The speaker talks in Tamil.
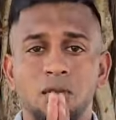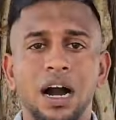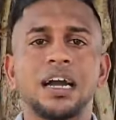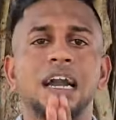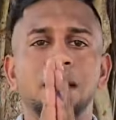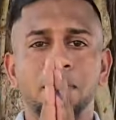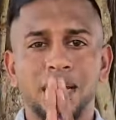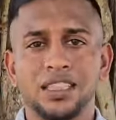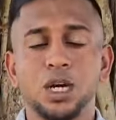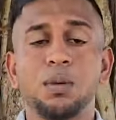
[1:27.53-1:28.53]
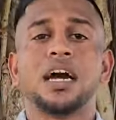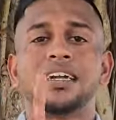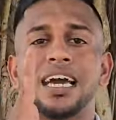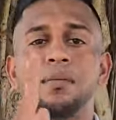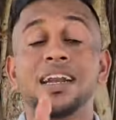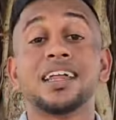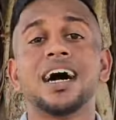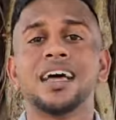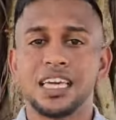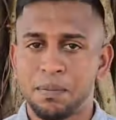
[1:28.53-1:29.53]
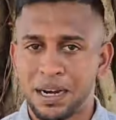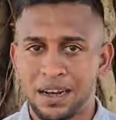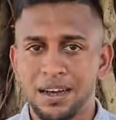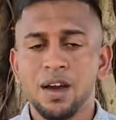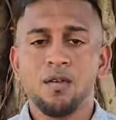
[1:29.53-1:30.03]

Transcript: வாக்களிப்பு நிலையத்துக்கு போய் கட்டாயமாக நிராகரிக்கப்பட